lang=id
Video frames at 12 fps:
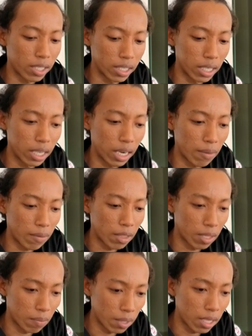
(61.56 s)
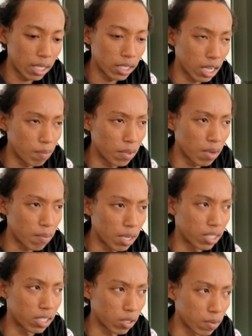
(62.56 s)
ya. kreativitas ilmiah
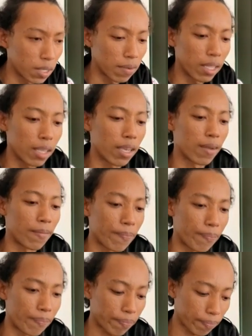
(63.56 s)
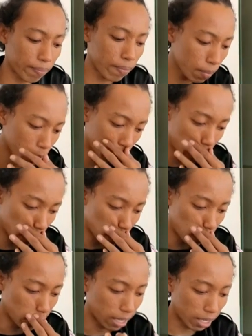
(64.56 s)
mahasiswa matematika.
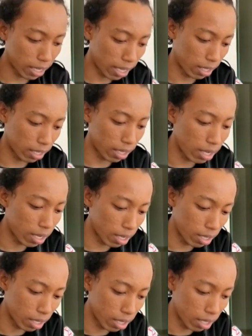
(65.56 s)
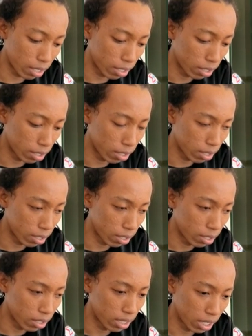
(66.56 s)
Ini kegiatan Kak eh,
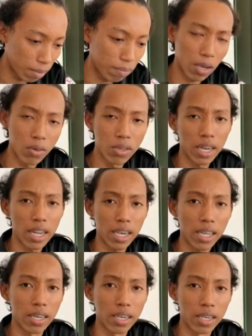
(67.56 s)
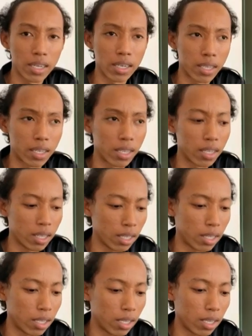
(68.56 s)
setiap tahun diadakan hmm.
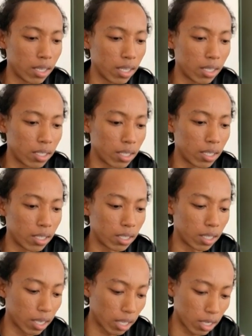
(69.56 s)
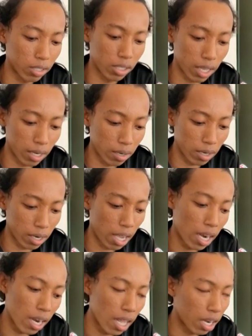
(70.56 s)
eh, tingkat nasional,
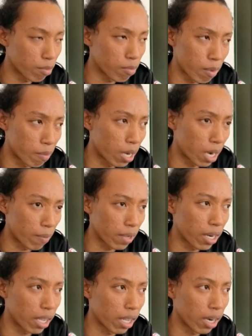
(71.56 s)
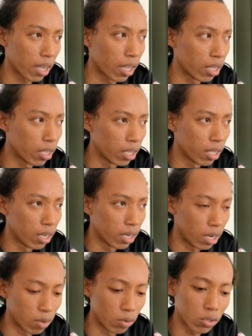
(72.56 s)
ada dari beberapa daerah
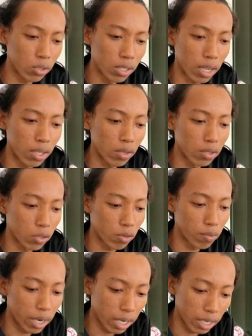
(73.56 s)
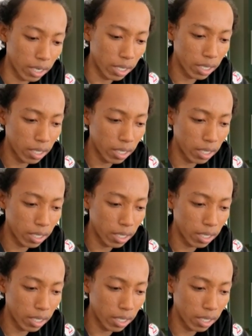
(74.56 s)
dan khusus rayon Sobar ini